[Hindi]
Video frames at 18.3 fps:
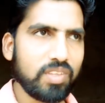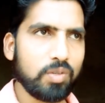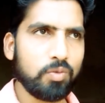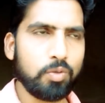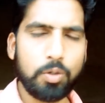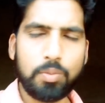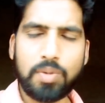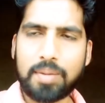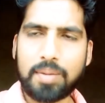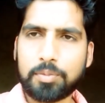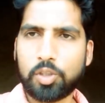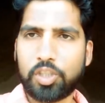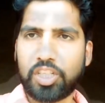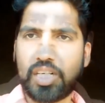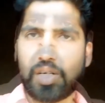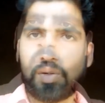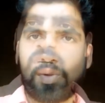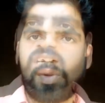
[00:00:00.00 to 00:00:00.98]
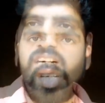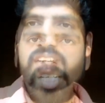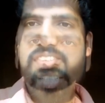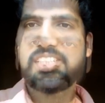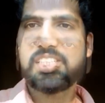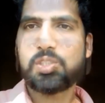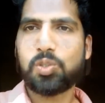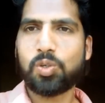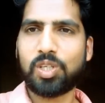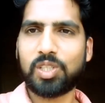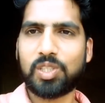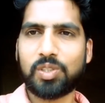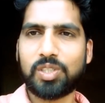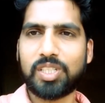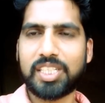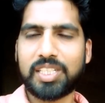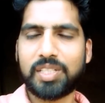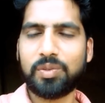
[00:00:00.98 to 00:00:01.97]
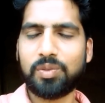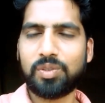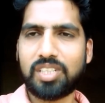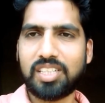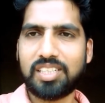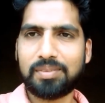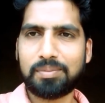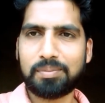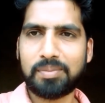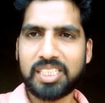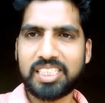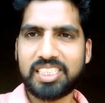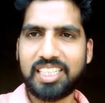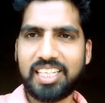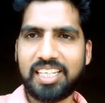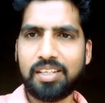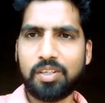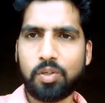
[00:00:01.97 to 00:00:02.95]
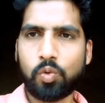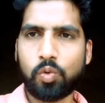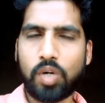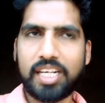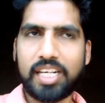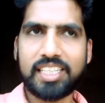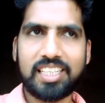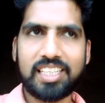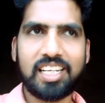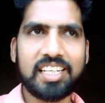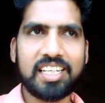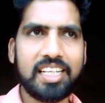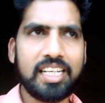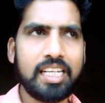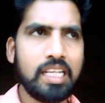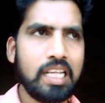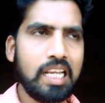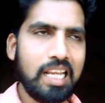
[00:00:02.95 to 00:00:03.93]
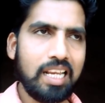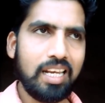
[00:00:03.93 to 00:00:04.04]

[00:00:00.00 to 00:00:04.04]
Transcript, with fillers: वो भी मैं आपको दिखाऊंगा काफी छोटे छोटे क्यूट बच्चे हैं व्हाइट कलर के हैं